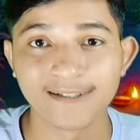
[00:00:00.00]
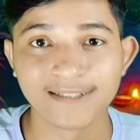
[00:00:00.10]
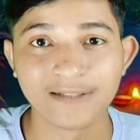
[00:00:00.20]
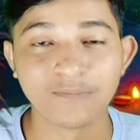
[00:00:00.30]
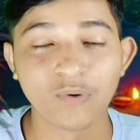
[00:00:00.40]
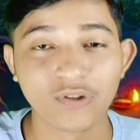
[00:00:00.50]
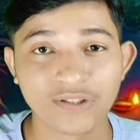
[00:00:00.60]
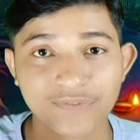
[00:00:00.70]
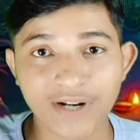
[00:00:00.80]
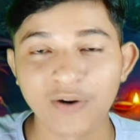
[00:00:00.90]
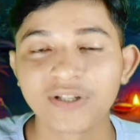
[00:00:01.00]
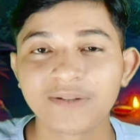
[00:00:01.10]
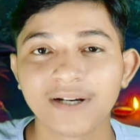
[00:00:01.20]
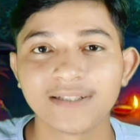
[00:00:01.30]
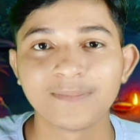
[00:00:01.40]
ये बहुत ही प्राउड
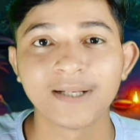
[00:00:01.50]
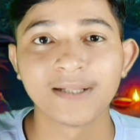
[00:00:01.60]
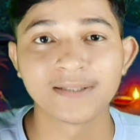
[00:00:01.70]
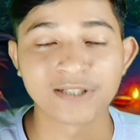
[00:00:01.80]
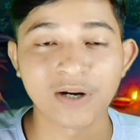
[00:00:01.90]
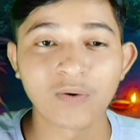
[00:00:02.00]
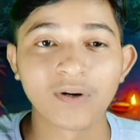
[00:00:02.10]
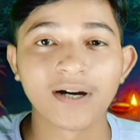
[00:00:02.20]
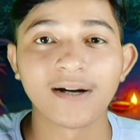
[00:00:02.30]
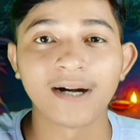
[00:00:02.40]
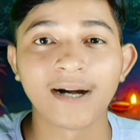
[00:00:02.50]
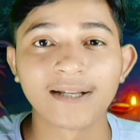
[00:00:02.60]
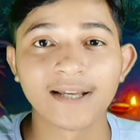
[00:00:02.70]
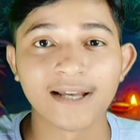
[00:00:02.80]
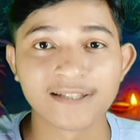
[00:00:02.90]
की बात है मैं चाहूँगा
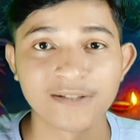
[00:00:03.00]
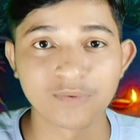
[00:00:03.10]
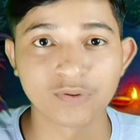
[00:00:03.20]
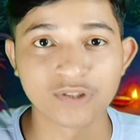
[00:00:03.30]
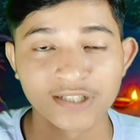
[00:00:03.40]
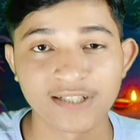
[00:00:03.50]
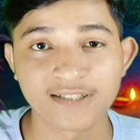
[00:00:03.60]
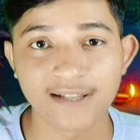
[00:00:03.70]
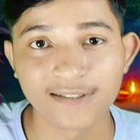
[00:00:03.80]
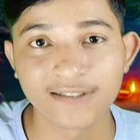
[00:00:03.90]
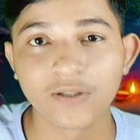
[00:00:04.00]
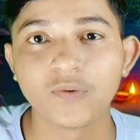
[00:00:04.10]
आगे ऐसे प्रोनेशन के साथ